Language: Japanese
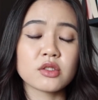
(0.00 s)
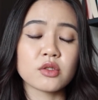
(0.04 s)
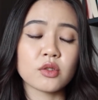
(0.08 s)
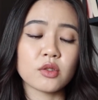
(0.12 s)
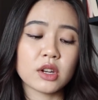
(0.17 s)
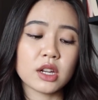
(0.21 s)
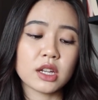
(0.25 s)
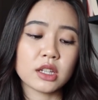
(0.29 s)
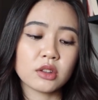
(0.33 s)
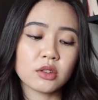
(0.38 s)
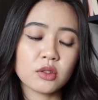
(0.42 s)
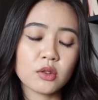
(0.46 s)
そ
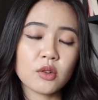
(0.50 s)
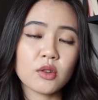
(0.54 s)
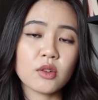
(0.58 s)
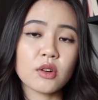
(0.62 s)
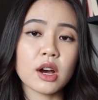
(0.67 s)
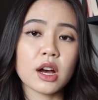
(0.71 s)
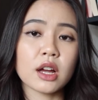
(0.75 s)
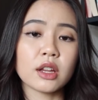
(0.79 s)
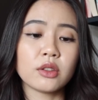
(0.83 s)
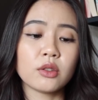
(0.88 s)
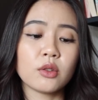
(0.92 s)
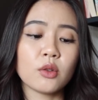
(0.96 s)
れ
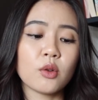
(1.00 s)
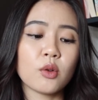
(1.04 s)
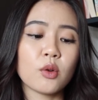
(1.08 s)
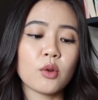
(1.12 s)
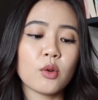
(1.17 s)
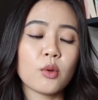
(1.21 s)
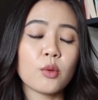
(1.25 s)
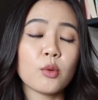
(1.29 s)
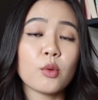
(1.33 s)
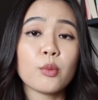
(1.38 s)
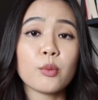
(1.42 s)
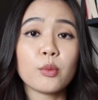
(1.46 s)
とあと
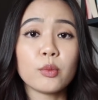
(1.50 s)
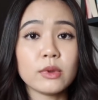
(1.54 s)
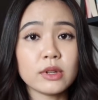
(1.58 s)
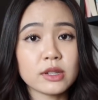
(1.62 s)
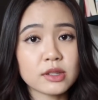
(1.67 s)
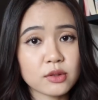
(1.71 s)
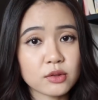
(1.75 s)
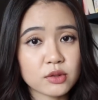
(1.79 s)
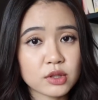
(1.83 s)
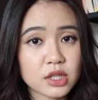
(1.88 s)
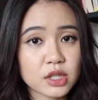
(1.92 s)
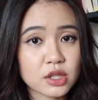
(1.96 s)
お味
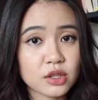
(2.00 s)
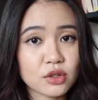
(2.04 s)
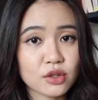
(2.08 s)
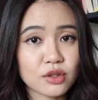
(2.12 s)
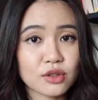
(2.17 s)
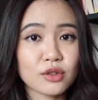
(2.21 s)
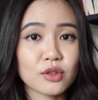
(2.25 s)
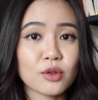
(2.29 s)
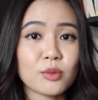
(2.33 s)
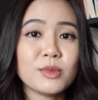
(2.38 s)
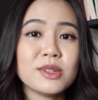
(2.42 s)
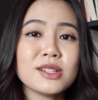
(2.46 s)
噌汁
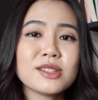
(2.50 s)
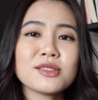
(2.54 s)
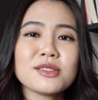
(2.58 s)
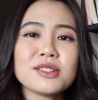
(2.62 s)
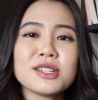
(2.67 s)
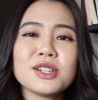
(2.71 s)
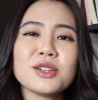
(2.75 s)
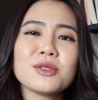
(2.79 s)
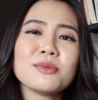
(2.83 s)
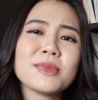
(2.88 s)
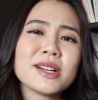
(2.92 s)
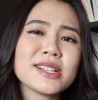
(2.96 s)
お味噌
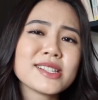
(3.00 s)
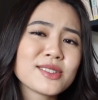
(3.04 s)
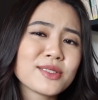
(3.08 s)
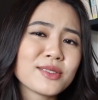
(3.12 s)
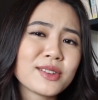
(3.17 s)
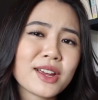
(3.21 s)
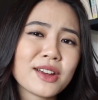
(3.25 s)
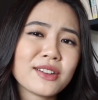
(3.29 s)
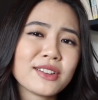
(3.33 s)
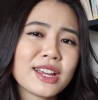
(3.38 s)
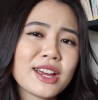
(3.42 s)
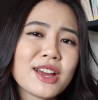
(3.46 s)
汁マスト
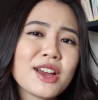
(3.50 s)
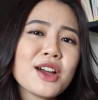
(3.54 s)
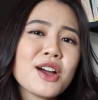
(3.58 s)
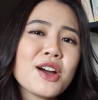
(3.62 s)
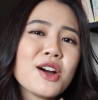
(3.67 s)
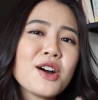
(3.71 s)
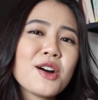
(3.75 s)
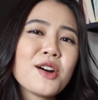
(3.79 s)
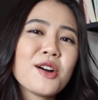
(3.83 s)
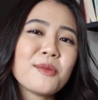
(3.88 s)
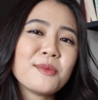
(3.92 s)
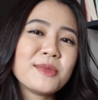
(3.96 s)
だよね
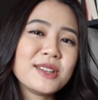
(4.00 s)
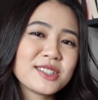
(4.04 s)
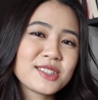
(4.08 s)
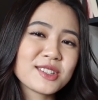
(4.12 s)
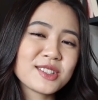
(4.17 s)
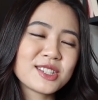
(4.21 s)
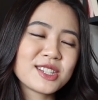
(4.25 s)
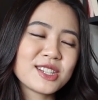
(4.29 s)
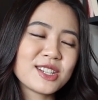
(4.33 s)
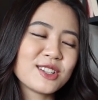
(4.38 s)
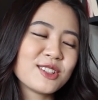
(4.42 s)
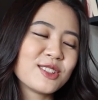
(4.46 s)
お味
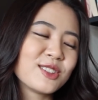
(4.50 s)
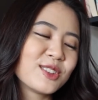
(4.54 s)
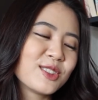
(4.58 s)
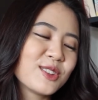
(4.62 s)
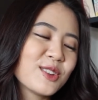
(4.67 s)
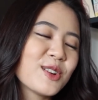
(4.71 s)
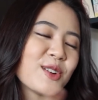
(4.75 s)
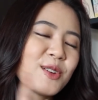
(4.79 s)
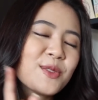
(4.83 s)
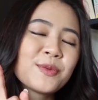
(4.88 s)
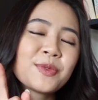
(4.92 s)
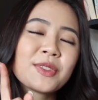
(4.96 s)
噌汁
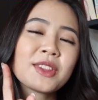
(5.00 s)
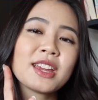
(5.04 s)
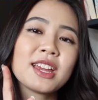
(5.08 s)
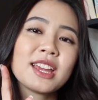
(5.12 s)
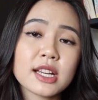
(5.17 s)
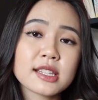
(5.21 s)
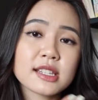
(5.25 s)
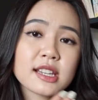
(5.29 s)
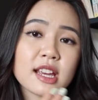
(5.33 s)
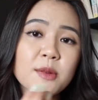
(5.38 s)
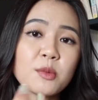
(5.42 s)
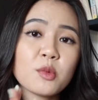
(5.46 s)
と
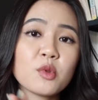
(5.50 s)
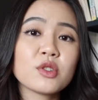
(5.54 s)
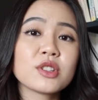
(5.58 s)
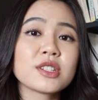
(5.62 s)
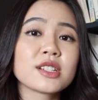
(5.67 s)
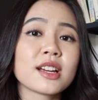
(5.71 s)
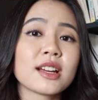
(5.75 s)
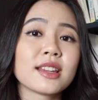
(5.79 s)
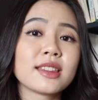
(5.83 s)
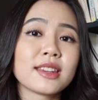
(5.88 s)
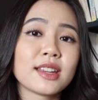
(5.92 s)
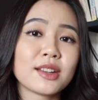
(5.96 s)
野菜も欲し
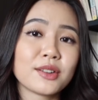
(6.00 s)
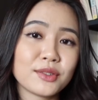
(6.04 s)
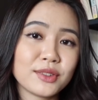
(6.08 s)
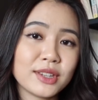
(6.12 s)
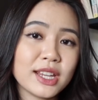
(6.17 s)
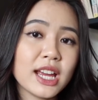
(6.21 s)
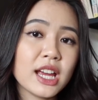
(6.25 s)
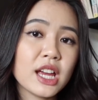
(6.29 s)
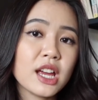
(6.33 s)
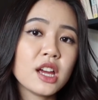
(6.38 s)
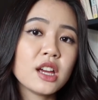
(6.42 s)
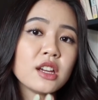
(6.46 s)
かったの
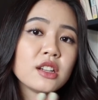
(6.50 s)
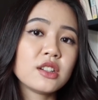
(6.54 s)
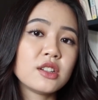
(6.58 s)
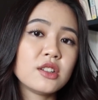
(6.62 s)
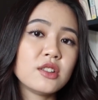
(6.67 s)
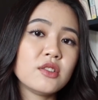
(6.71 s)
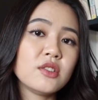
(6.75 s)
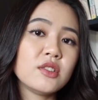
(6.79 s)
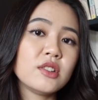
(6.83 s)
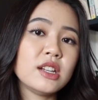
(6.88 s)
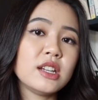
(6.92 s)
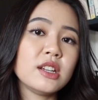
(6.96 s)
で
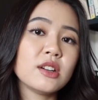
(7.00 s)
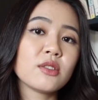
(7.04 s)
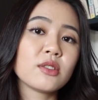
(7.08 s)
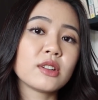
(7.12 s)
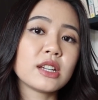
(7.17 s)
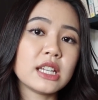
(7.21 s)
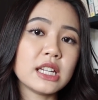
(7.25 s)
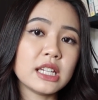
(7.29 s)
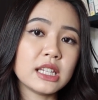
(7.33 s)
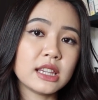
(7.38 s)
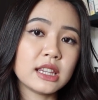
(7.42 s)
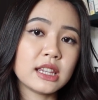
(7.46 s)
きゅうりを
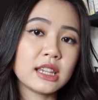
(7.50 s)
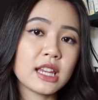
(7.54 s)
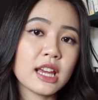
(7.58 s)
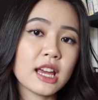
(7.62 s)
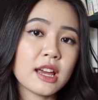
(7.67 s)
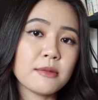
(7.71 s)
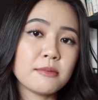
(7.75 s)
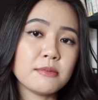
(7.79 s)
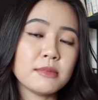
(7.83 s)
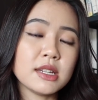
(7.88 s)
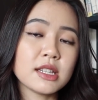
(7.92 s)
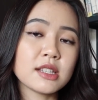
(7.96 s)
切っ
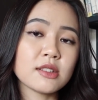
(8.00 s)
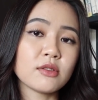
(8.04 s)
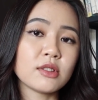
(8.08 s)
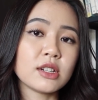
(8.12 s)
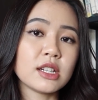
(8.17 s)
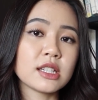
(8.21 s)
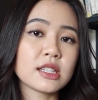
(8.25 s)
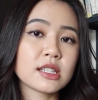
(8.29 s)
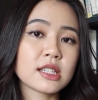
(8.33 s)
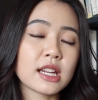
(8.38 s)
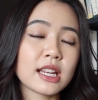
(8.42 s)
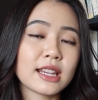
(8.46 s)
て味噌
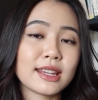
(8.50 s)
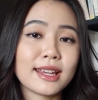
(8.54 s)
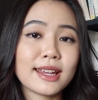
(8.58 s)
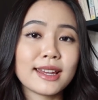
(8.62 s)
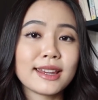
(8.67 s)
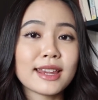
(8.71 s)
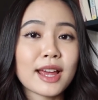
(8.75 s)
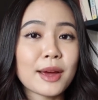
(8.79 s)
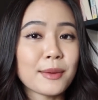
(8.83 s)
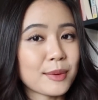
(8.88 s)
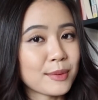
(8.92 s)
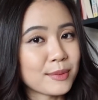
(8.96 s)
につけて
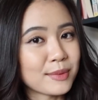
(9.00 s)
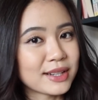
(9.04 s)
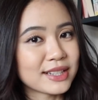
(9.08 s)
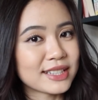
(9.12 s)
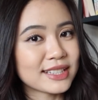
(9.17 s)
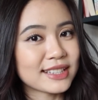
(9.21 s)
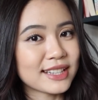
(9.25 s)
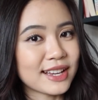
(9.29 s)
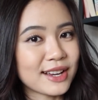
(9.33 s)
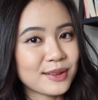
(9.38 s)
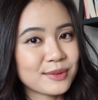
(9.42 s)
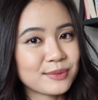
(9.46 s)
食べま
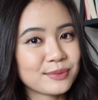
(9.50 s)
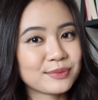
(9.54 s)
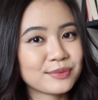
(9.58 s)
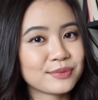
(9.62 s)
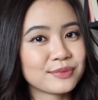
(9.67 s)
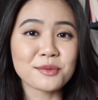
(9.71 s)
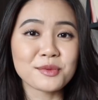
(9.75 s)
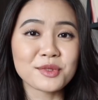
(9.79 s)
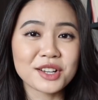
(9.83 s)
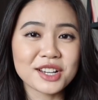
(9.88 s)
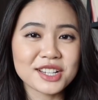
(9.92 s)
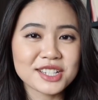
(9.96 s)
した
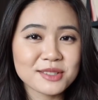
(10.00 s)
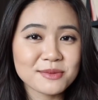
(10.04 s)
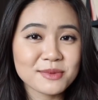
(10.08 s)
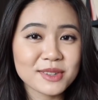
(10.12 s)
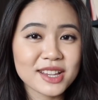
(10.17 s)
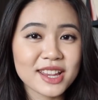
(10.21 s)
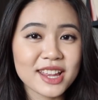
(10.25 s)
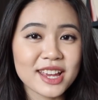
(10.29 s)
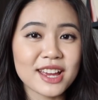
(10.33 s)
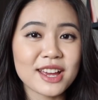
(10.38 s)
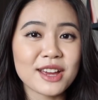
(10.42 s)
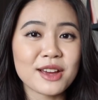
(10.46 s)
昔
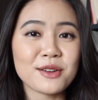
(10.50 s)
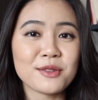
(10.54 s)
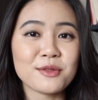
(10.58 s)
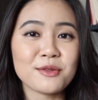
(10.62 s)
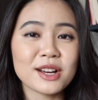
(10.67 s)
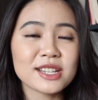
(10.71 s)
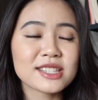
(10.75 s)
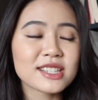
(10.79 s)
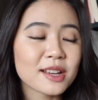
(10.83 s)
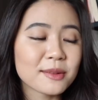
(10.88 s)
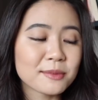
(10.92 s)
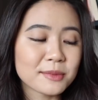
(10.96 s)
まで
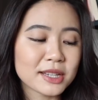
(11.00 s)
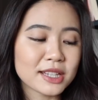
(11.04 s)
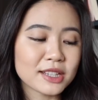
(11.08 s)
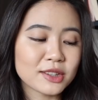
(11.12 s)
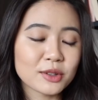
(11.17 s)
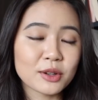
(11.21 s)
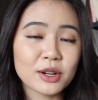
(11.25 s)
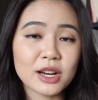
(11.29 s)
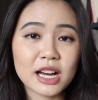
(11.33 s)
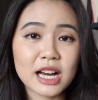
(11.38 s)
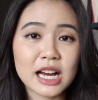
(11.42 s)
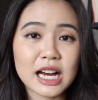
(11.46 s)
わさび
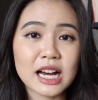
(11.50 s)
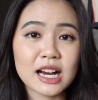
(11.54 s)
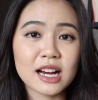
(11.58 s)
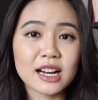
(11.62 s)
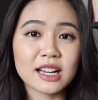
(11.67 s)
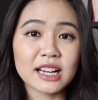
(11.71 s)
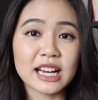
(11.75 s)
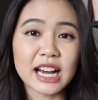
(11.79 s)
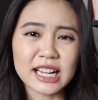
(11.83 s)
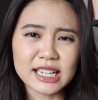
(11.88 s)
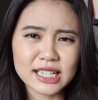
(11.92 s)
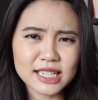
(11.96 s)
とか
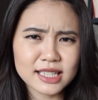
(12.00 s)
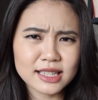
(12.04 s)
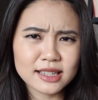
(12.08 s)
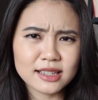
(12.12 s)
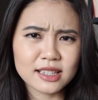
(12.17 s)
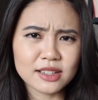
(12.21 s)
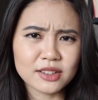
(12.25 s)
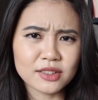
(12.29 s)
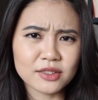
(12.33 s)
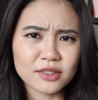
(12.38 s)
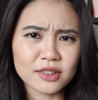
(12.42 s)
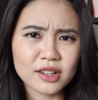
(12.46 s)
ガリっ
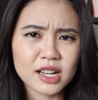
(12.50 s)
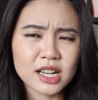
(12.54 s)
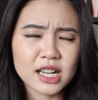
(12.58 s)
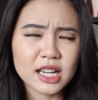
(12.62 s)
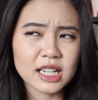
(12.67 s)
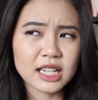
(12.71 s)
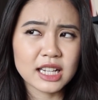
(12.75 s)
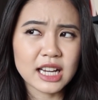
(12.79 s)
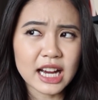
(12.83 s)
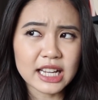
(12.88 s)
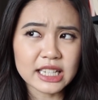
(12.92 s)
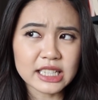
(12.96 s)
ていうの
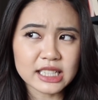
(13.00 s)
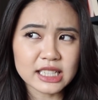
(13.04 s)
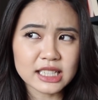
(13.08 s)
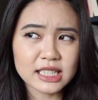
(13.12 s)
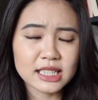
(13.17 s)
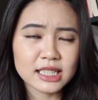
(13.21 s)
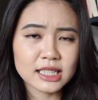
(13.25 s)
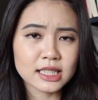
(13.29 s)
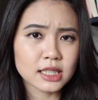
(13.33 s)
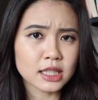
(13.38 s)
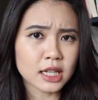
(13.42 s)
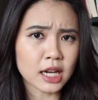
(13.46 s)
ガリ
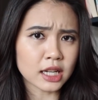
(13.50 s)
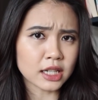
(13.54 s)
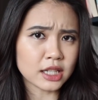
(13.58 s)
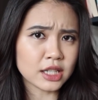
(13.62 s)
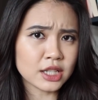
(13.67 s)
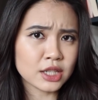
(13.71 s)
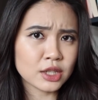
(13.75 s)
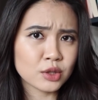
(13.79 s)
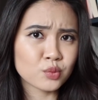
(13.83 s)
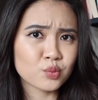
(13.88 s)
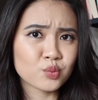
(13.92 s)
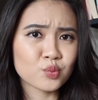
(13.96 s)

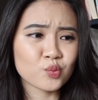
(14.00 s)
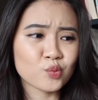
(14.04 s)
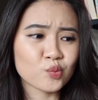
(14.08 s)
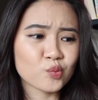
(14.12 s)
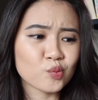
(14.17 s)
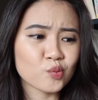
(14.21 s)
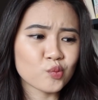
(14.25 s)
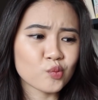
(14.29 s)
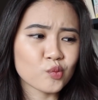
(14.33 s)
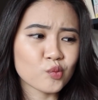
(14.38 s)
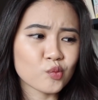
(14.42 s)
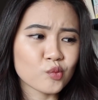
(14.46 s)
ガリ
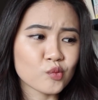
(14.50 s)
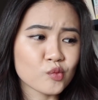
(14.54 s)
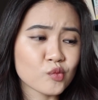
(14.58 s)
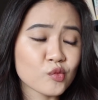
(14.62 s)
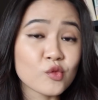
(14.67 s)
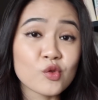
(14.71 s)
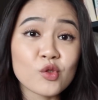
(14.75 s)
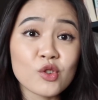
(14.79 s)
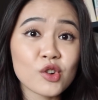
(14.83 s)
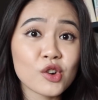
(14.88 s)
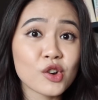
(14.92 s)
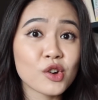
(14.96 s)

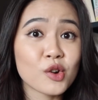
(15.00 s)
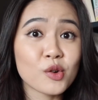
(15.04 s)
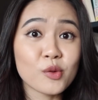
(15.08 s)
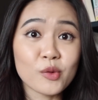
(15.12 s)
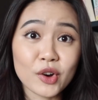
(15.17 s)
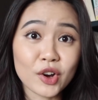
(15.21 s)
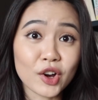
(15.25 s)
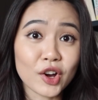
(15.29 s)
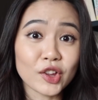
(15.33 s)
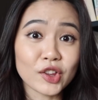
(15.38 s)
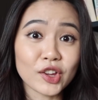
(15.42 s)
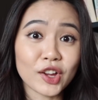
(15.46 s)

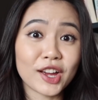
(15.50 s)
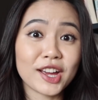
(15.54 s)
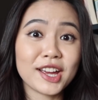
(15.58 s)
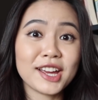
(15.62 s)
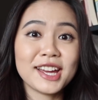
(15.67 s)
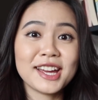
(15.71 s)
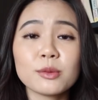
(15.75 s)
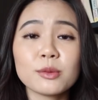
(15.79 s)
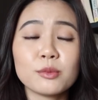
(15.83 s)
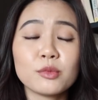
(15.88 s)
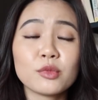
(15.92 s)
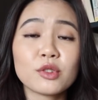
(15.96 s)
わかんない
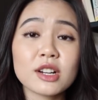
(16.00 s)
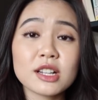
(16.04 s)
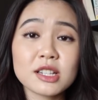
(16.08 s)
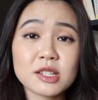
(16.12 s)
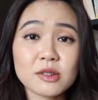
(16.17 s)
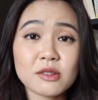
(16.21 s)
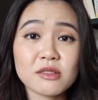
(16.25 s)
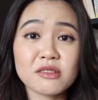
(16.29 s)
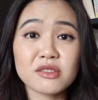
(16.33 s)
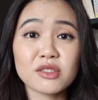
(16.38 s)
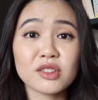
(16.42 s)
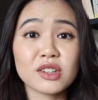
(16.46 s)

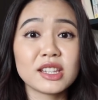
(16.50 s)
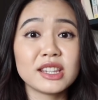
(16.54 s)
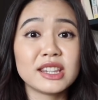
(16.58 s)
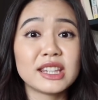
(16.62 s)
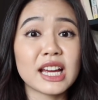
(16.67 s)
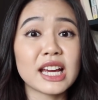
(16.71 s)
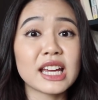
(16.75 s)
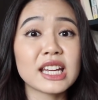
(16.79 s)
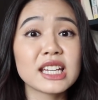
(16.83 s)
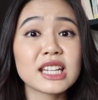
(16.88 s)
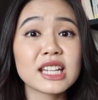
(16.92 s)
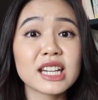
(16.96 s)
昔は本当に
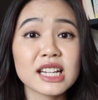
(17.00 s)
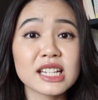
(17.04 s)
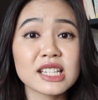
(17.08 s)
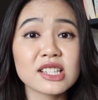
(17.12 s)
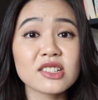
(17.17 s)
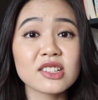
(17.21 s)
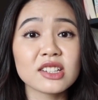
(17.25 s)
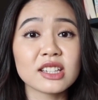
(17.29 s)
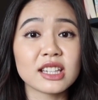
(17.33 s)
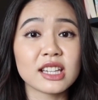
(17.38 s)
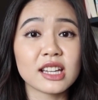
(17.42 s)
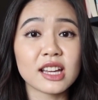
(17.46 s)
大嫌い
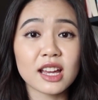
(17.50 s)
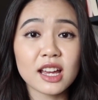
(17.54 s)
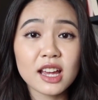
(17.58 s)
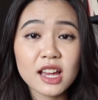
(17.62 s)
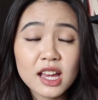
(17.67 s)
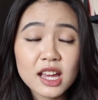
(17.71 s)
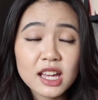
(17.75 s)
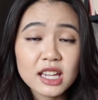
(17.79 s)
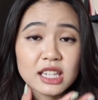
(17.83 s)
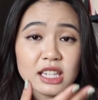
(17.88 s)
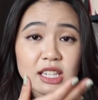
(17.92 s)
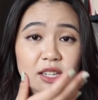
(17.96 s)
すぎて
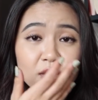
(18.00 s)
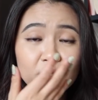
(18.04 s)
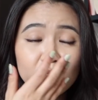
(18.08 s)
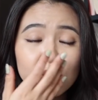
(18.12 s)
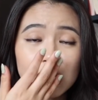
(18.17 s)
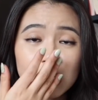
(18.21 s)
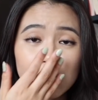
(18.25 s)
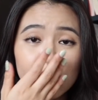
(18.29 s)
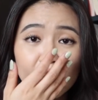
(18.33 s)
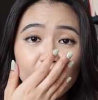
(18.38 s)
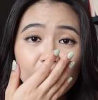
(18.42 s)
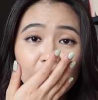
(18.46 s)
匂
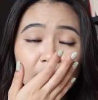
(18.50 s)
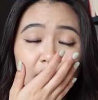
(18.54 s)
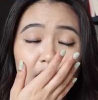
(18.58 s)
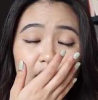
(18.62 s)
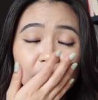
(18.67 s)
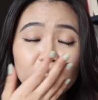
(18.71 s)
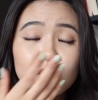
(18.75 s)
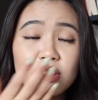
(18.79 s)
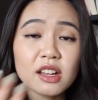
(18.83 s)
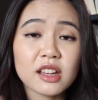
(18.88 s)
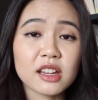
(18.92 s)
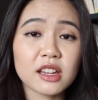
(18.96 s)
い
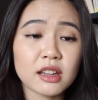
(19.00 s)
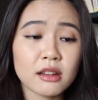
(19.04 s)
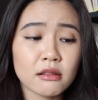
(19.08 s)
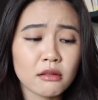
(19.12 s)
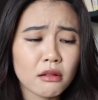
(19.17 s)
嗅ぐだけで